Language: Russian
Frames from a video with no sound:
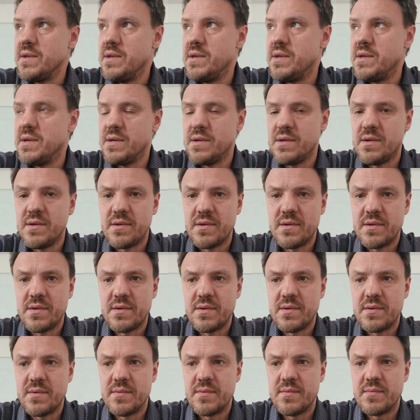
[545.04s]
и
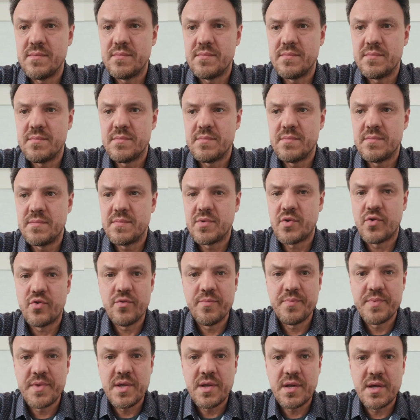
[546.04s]
э,
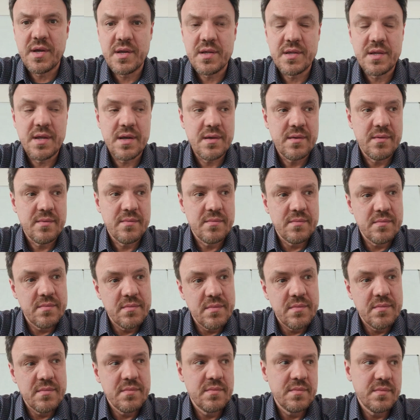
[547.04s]
крупные города,
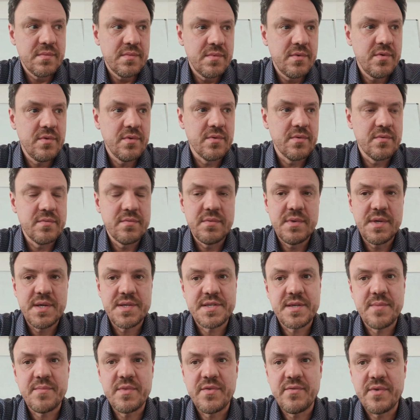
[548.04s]
ну, я
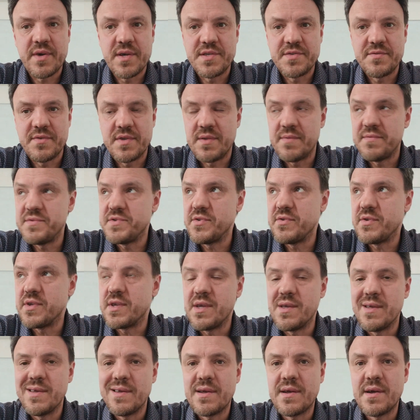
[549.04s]
сомневаюсь в этом.
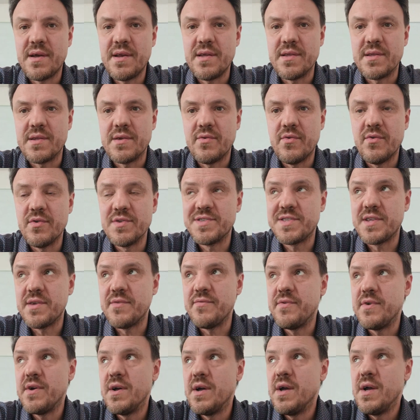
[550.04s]
Все-таки Крит –
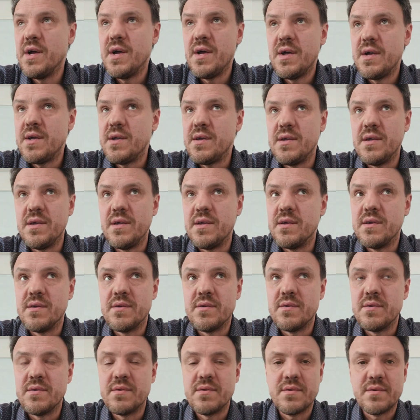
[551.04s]
остров, и
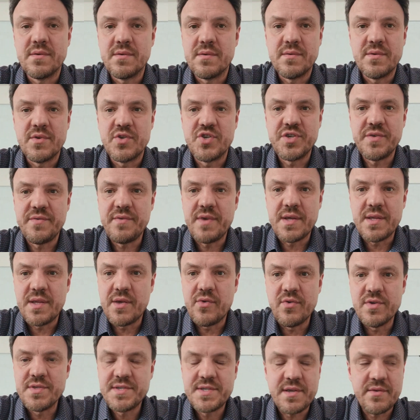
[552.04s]
э, живя
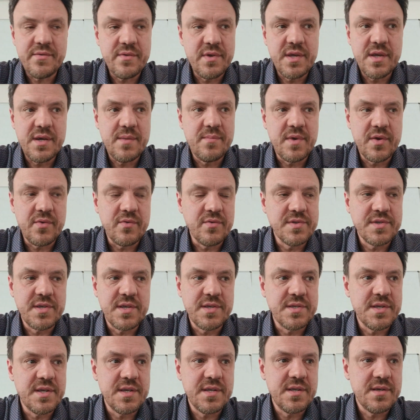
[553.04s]
на острове, я могу
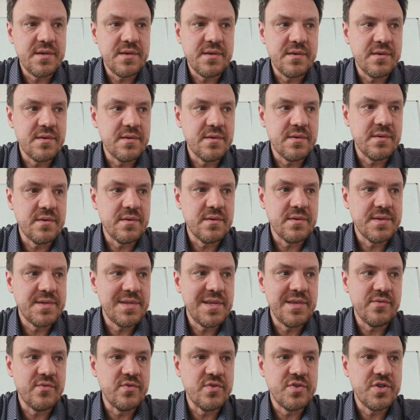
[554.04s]
сказать э,
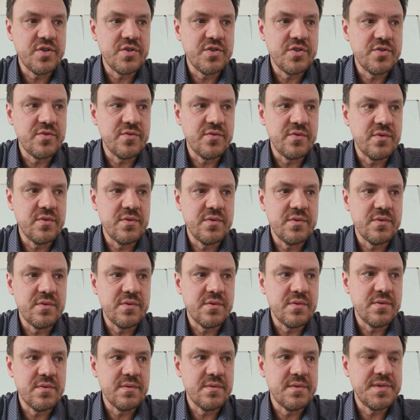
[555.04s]
следующее,
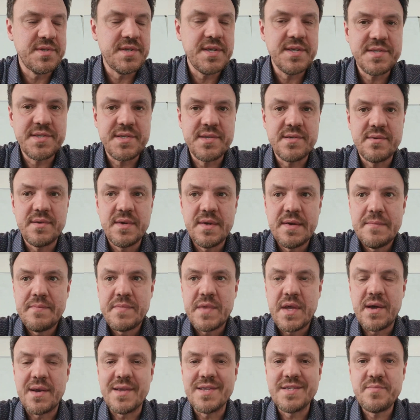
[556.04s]
что э, здесь
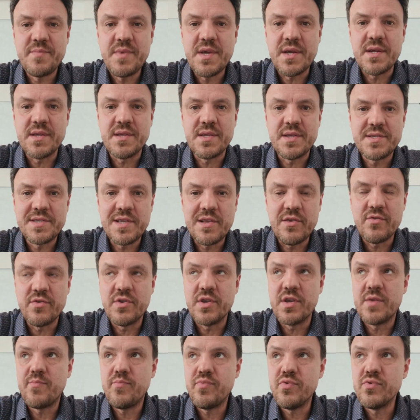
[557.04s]
размеры
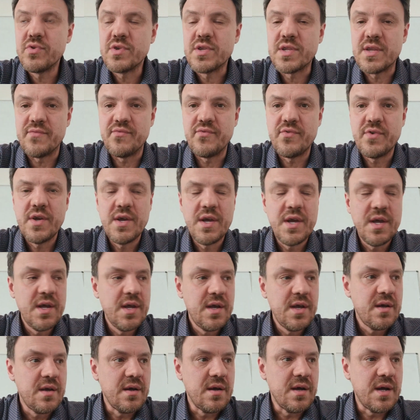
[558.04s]
населенных пунктов,
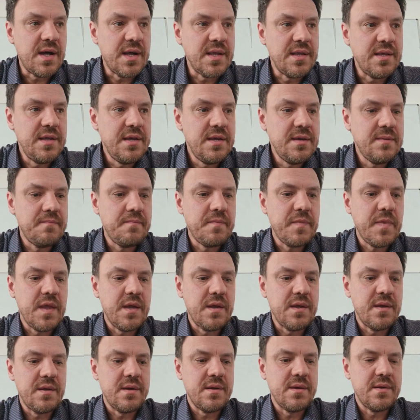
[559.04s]
э, они
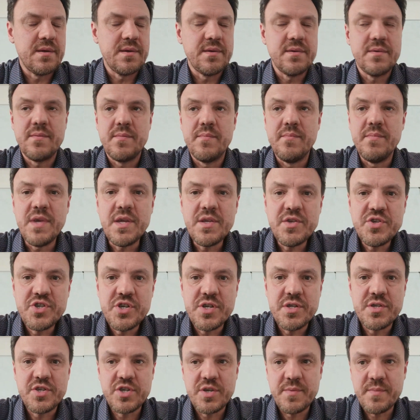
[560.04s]
э,
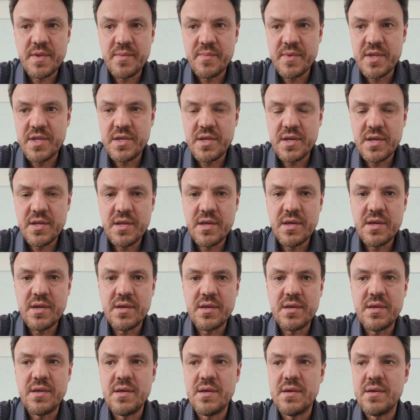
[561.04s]
меньше, чем на
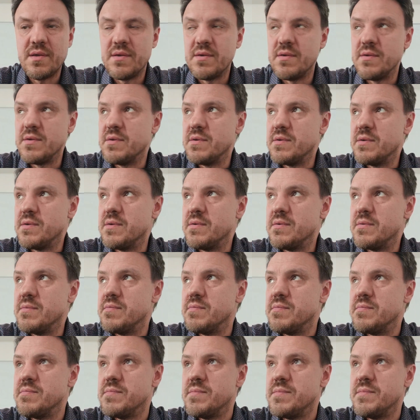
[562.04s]
материке, и э,
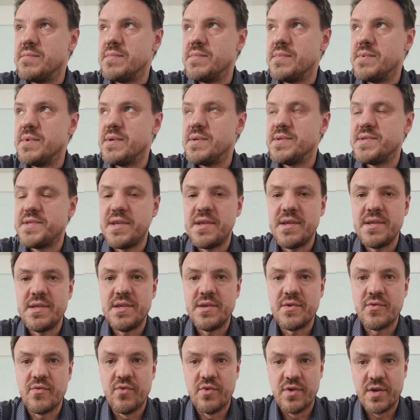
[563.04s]

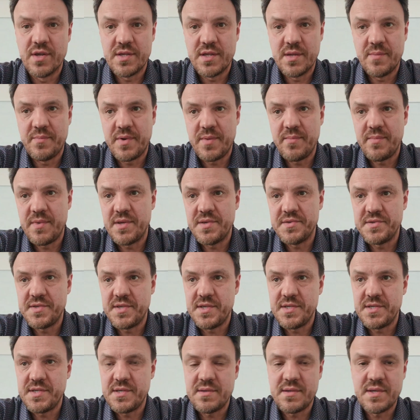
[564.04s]
средний город, например,
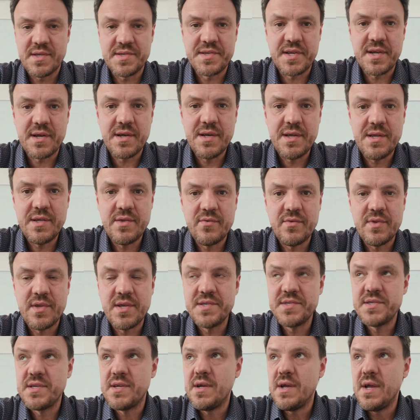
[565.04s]
здесь на Сахалине у
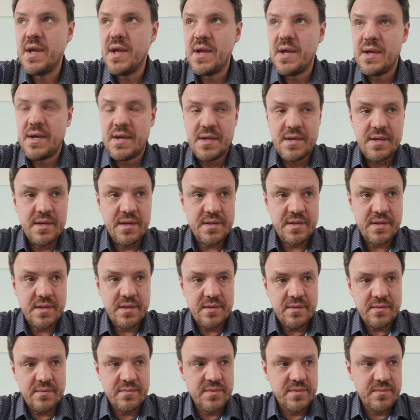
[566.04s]
нас,
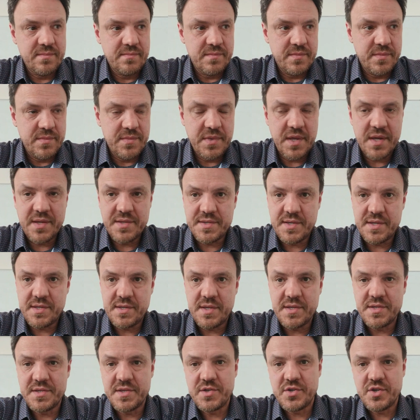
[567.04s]
это 30
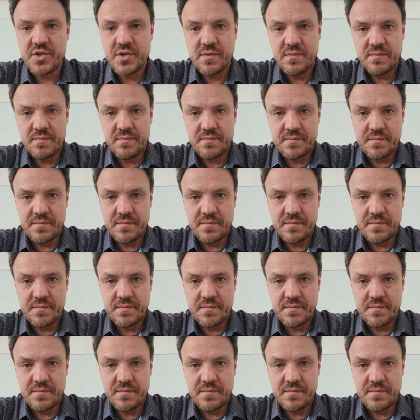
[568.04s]
тысяч